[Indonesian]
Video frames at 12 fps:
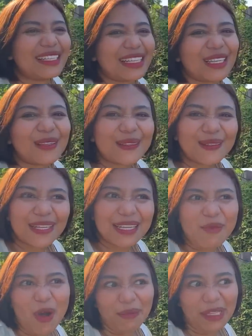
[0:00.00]
Nah kita juga dia
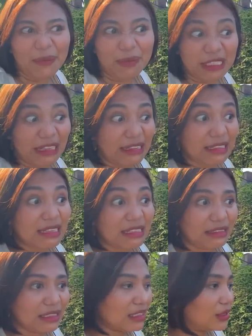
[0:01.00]
mau ambil dia snack-snack
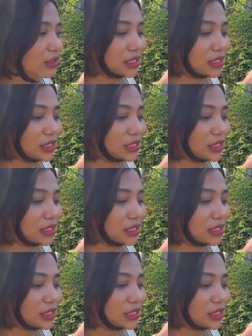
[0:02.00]
sendiri tuh.